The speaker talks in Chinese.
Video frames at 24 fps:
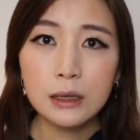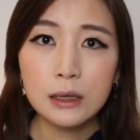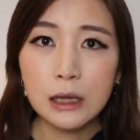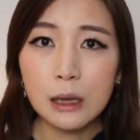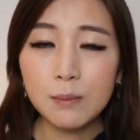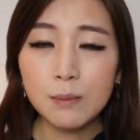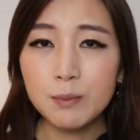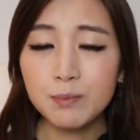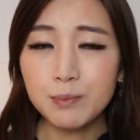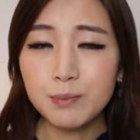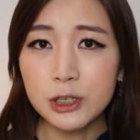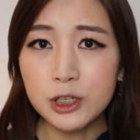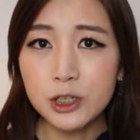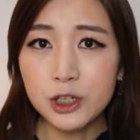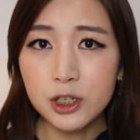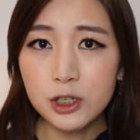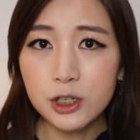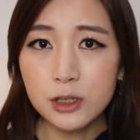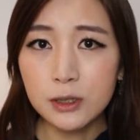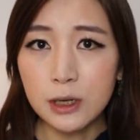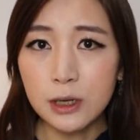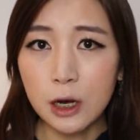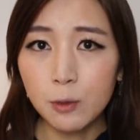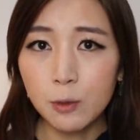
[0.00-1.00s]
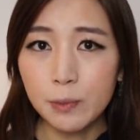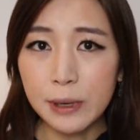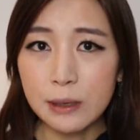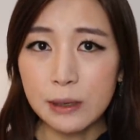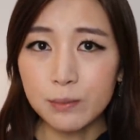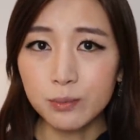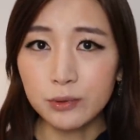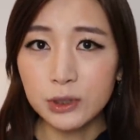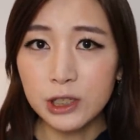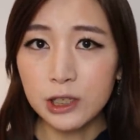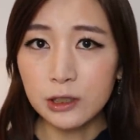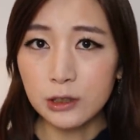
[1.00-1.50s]
他们鄙视摇
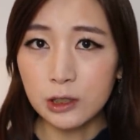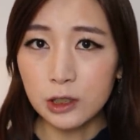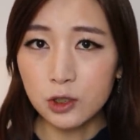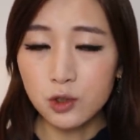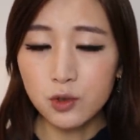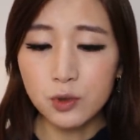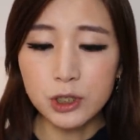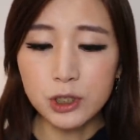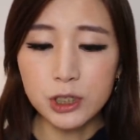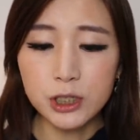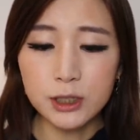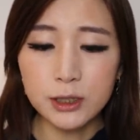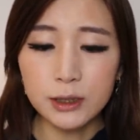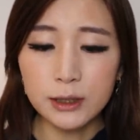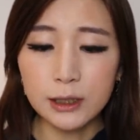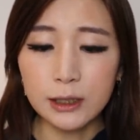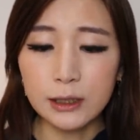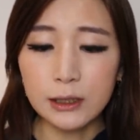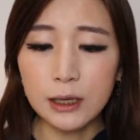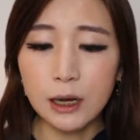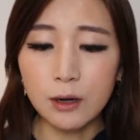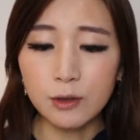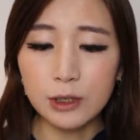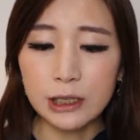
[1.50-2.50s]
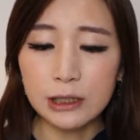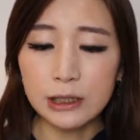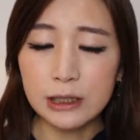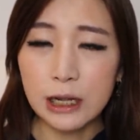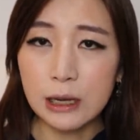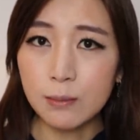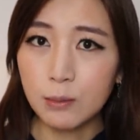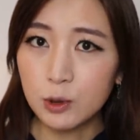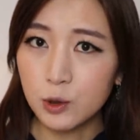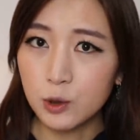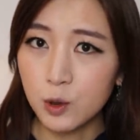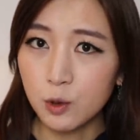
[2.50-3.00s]
摆不定的弱势领导人，
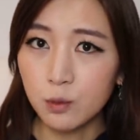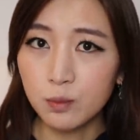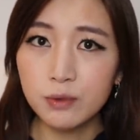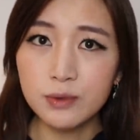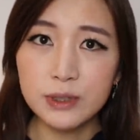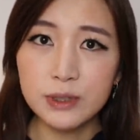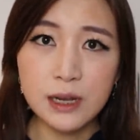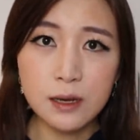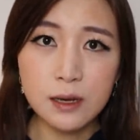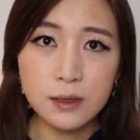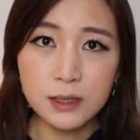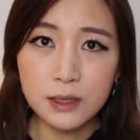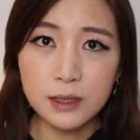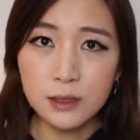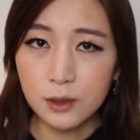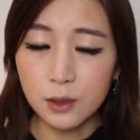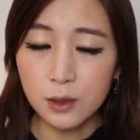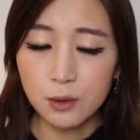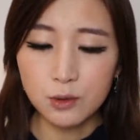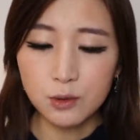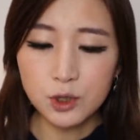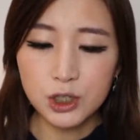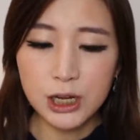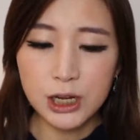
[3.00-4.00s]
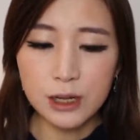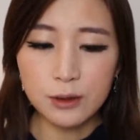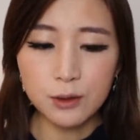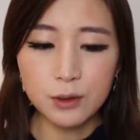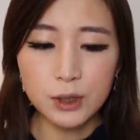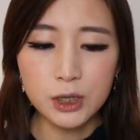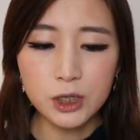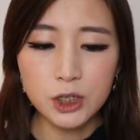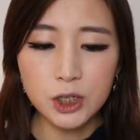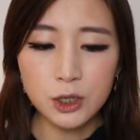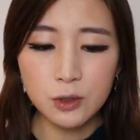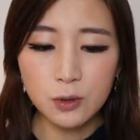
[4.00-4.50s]
他们从不相信有战
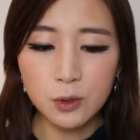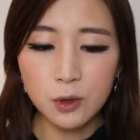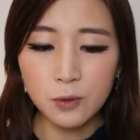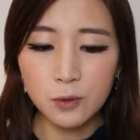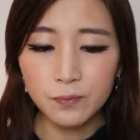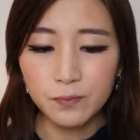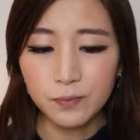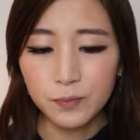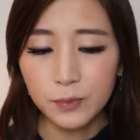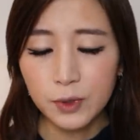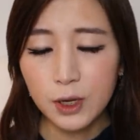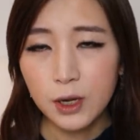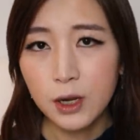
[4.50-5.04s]
略真空。